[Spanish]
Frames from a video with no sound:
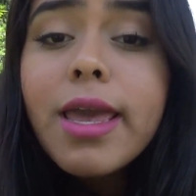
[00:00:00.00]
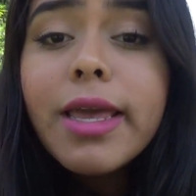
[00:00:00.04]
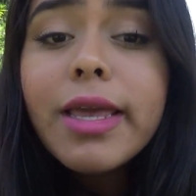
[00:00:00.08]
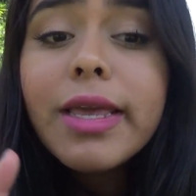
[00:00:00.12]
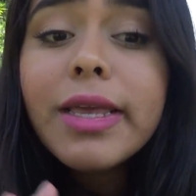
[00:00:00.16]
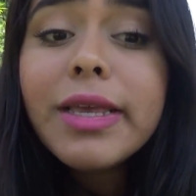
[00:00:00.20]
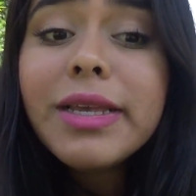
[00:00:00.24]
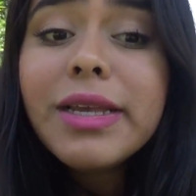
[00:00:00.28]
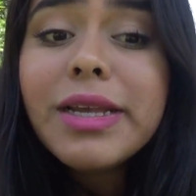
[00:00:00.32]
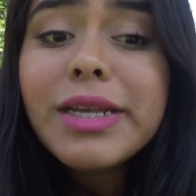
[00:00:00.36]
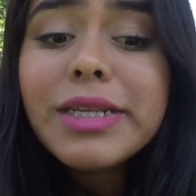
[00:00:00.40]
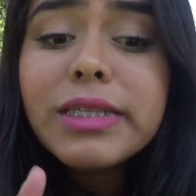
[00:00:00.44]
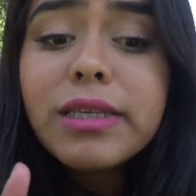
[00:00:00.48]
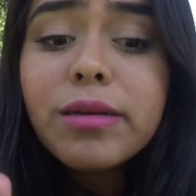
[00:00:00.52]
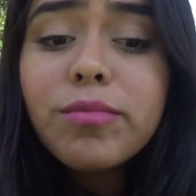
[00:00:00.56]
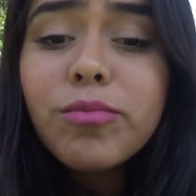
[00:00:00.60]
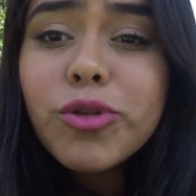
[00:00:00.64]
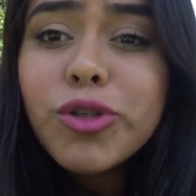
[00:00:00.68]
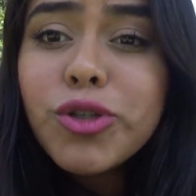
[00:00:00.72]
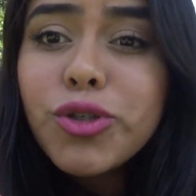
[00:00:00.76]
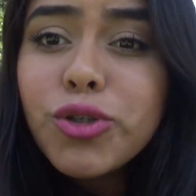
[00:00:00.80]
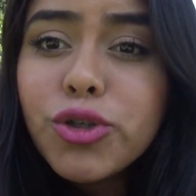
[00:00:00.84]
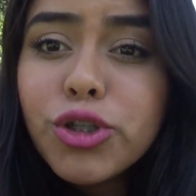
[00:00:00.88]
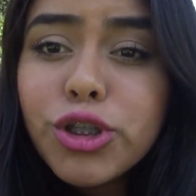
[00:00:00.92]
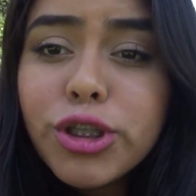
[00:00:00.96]
y
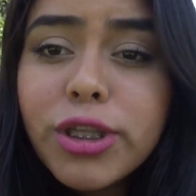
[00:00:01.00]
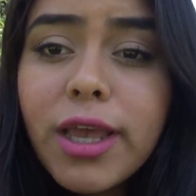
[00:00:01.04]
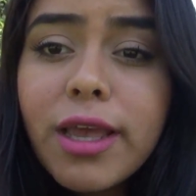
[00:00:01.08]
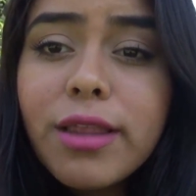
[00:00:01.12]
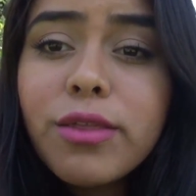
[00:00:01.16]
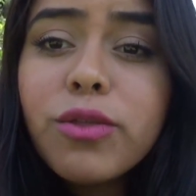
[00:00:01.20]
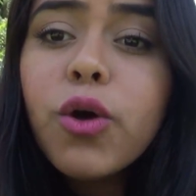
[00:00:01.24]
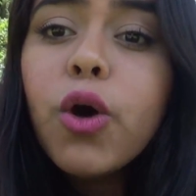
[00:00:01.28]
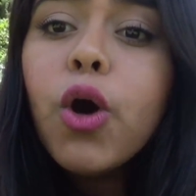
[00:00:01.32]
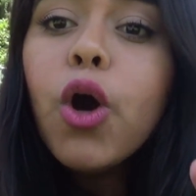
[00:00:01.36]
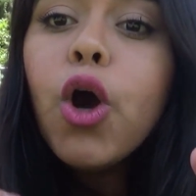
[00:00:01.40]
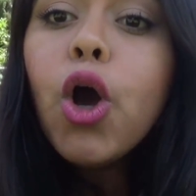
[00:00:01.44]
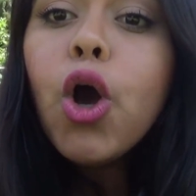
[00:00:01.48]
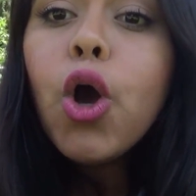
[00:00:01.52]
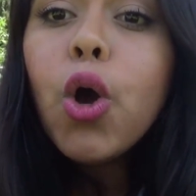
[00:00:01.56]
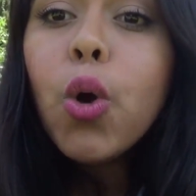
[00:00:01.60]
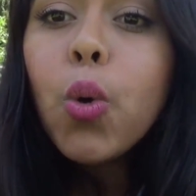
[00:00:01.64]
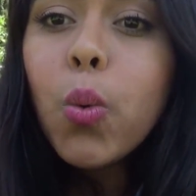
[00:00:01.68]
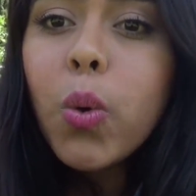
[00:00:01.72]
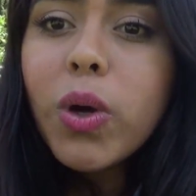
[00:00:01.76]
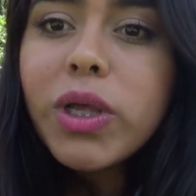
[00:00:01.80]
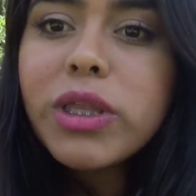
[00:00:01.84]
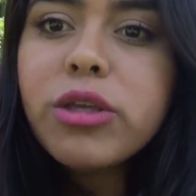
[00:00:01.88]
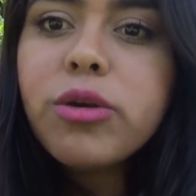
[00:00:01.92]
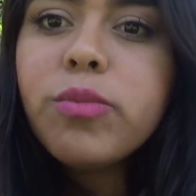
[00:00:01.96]
estamos sorteando
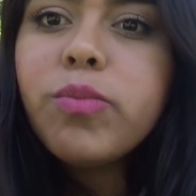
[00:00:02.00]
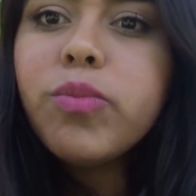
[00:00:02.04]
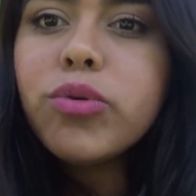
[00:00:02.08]
cuatro